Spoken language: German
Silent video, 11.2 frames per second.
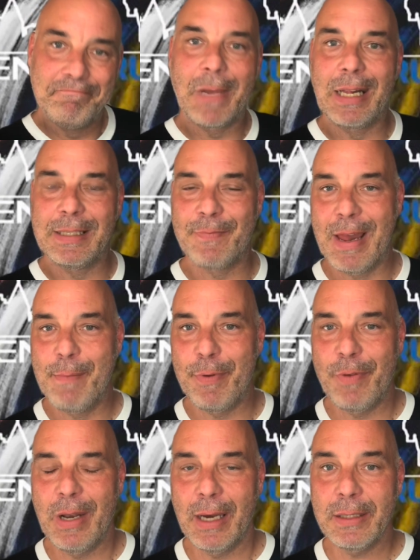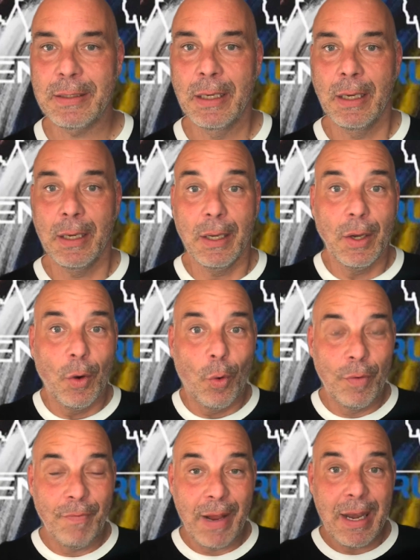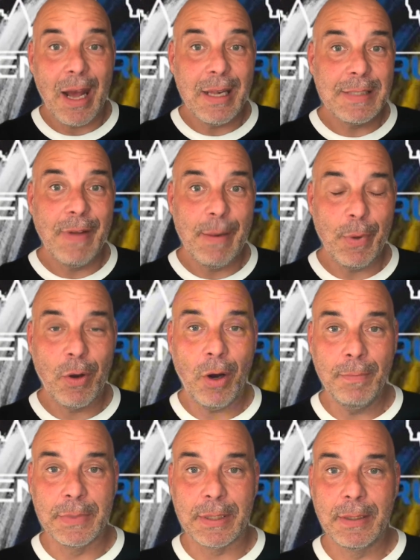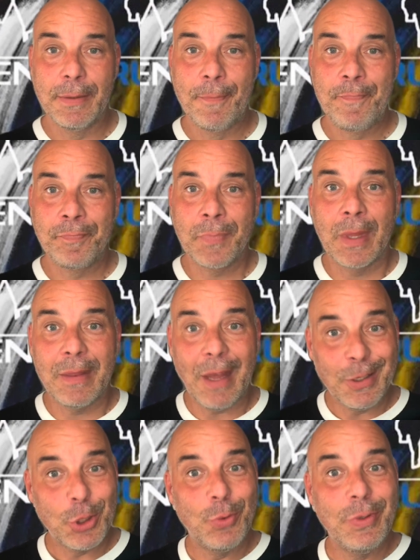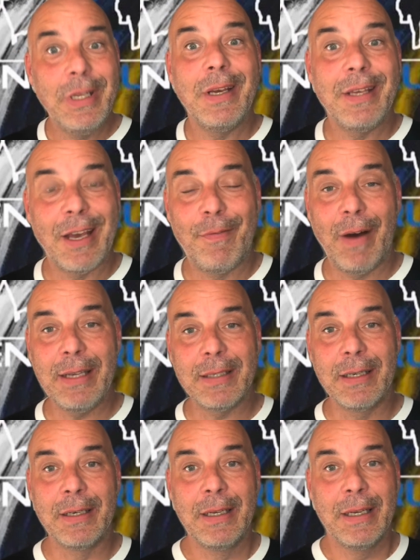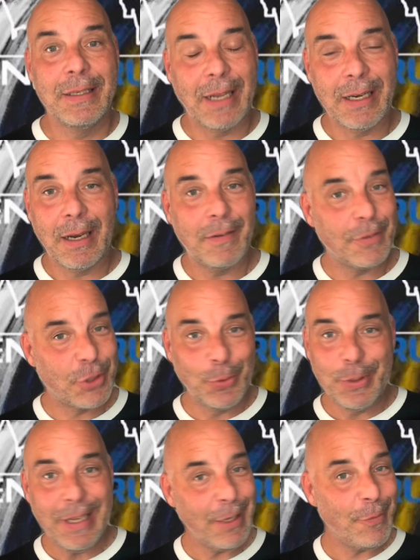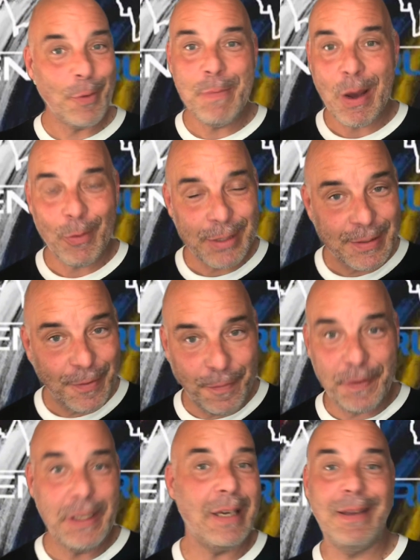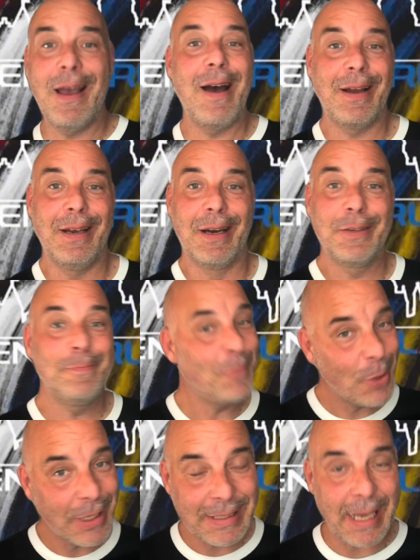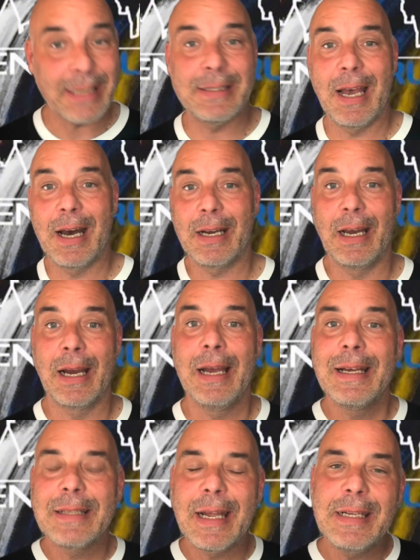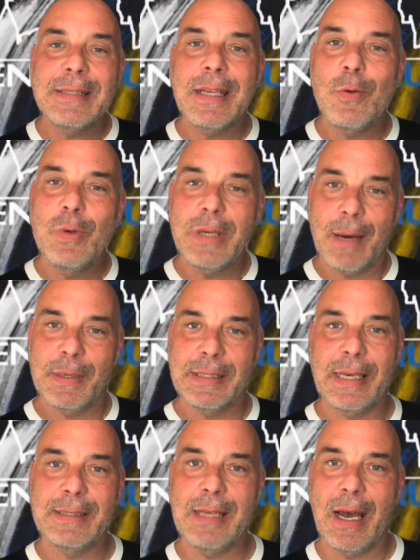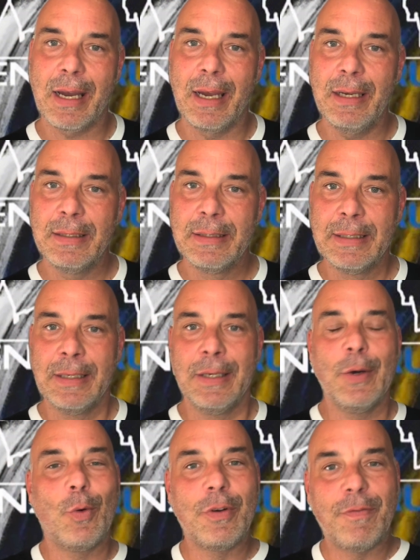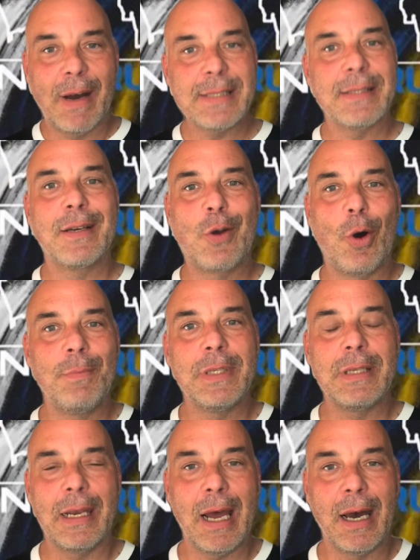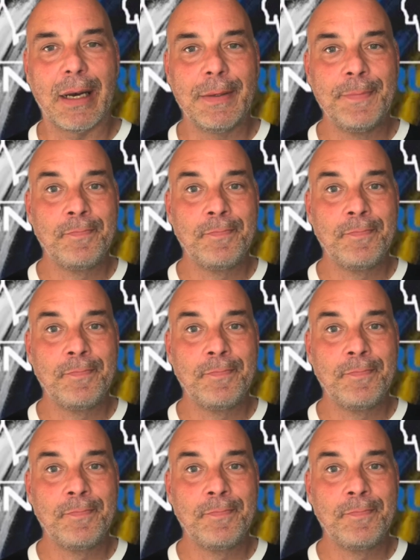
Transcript: als Welpe vielleicht und wenn der als Welpe kommt, dann studiere ich ja weiter. Dann studiere ich von mir aus vier Jahre lang oder sechs Jahre lang. Dann ist der Hund aber sechs Jahre. Und was kommt danach?